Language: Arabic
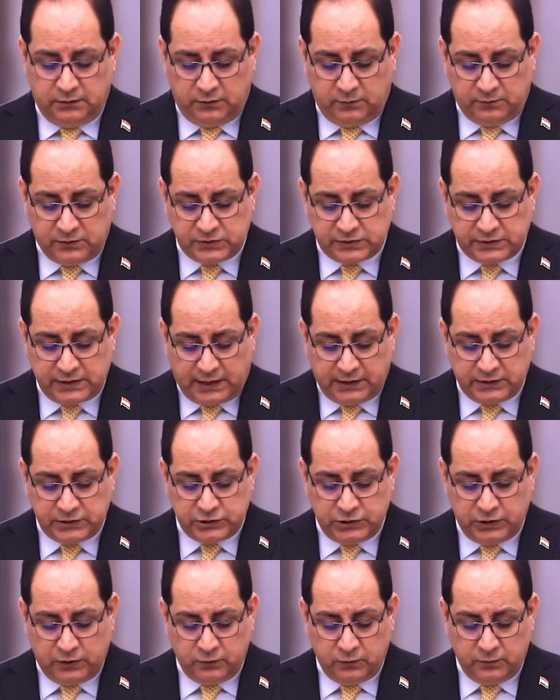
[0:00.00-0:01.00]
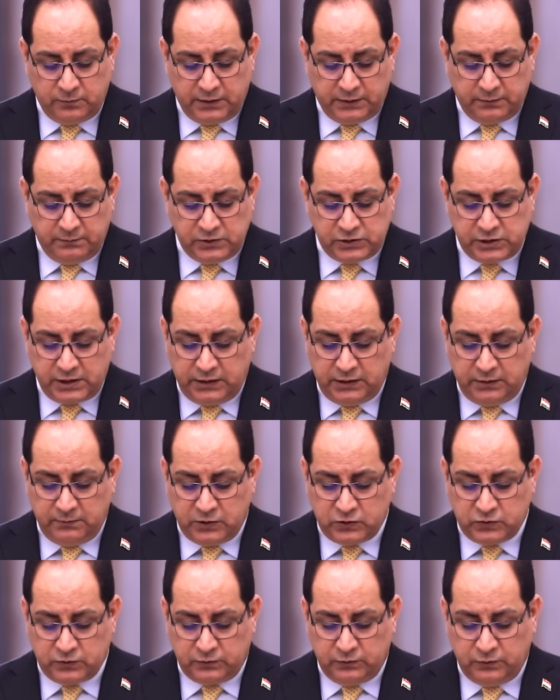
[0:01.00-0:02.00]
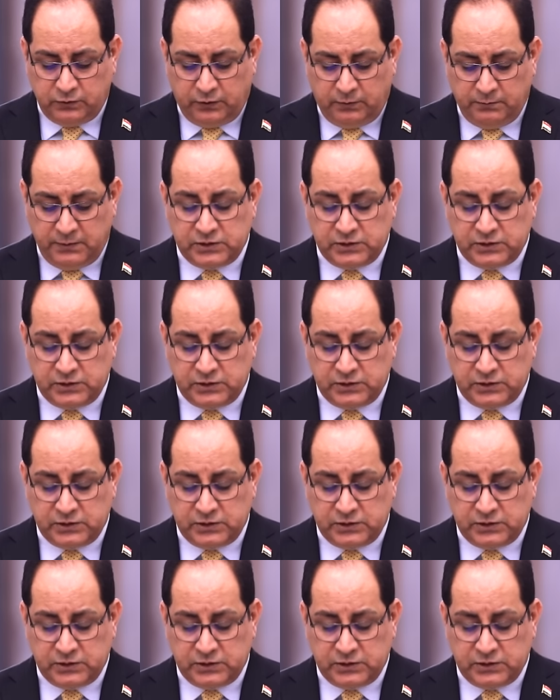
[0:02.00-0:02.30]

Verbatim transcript: 15 يوما بشأن مشروع